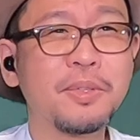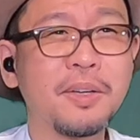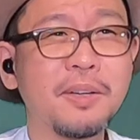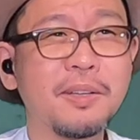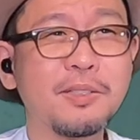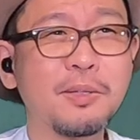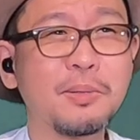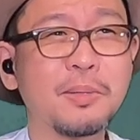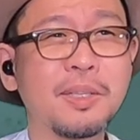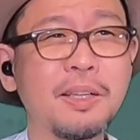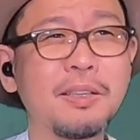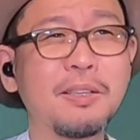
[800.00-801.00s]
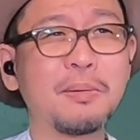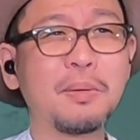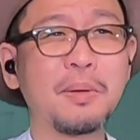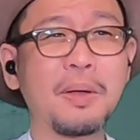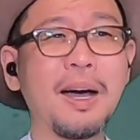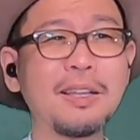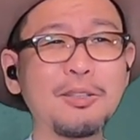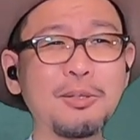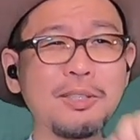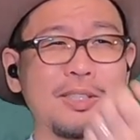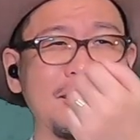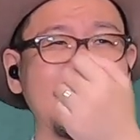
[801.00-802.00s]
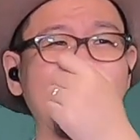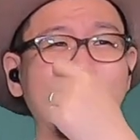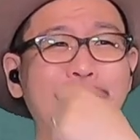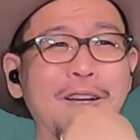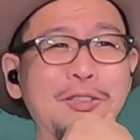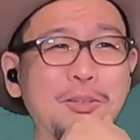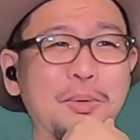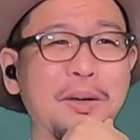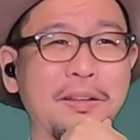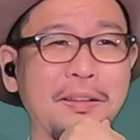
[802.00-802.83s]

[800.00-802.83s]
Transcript: さ、ちょっとさっきのハッとしてたけど大丈夫か